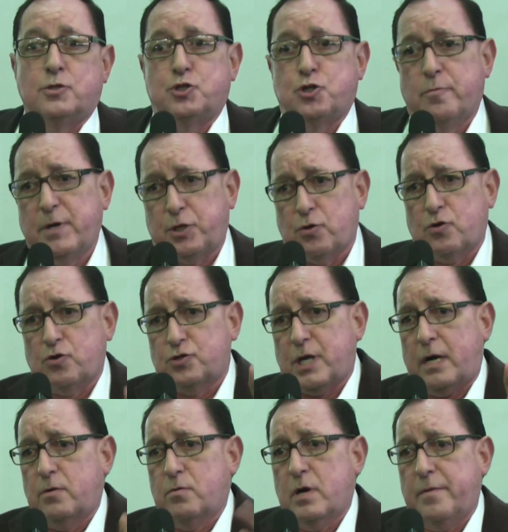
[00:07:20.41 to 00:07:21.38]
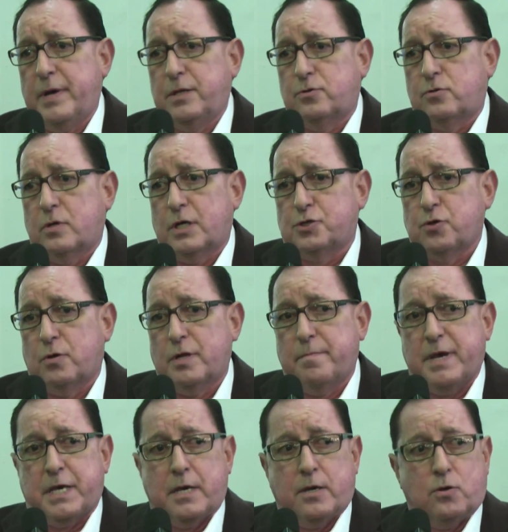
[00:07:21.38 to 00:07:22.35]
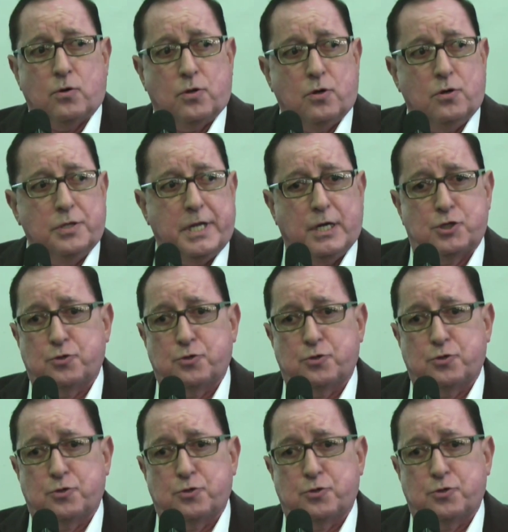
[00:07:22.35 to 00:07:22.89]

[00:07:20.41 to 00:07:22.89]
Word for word: yo me tocó estar en un evento en la Ciudad de México donde